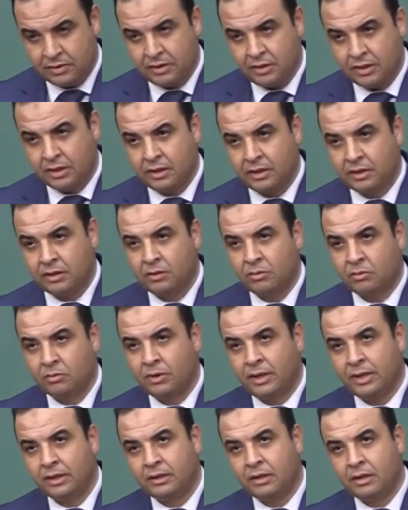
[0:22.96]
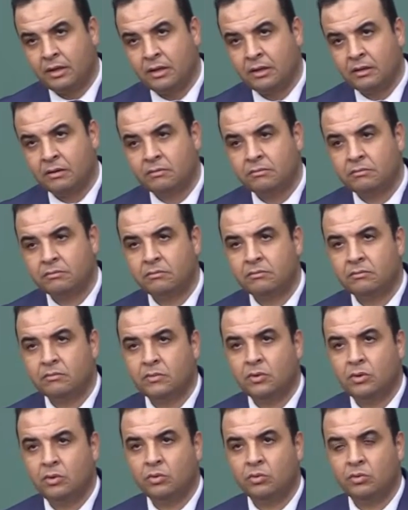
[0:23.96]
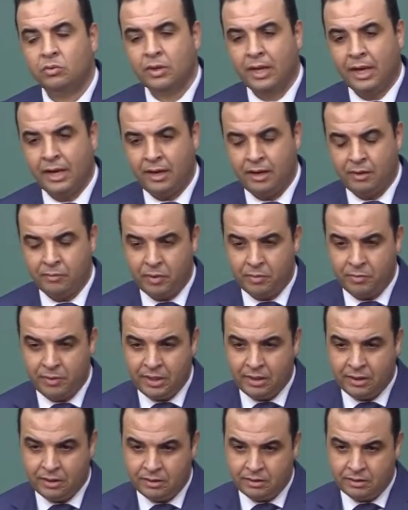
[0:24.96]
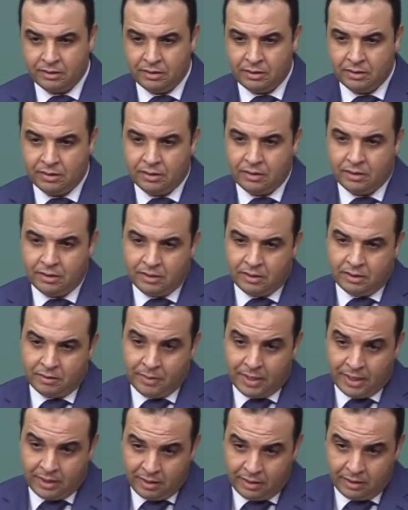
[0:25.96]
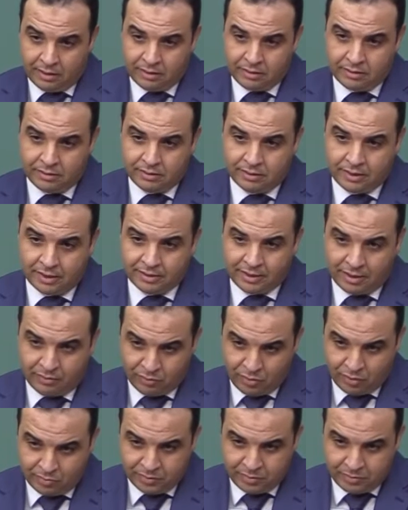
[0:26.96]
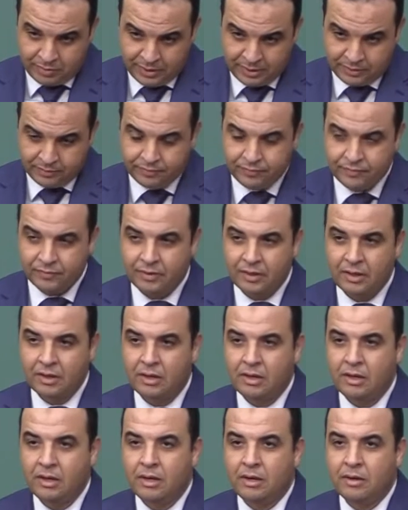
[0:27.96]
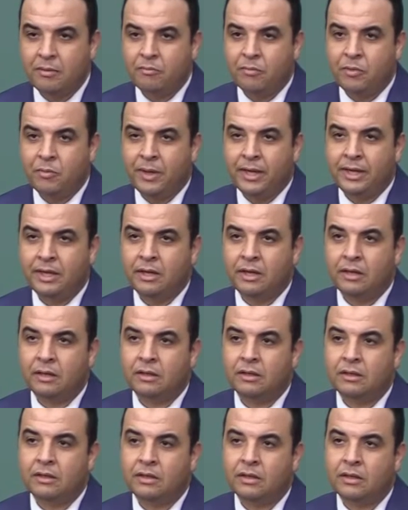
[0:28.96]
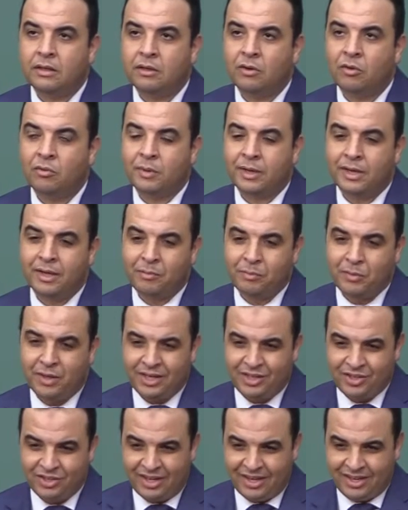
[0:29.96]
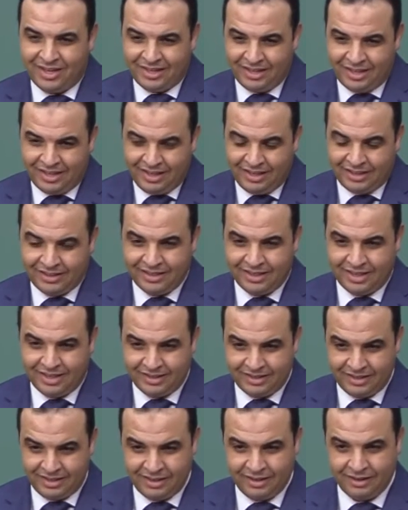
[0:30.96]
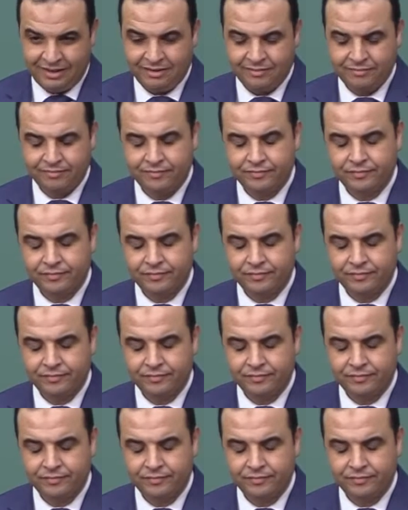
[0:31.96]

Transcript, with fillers: كنا كنديروا واحد حدود أقل من 100 البارح كانت 1500 بمعنى أنه بالرغم من الإجراءات الاحترازية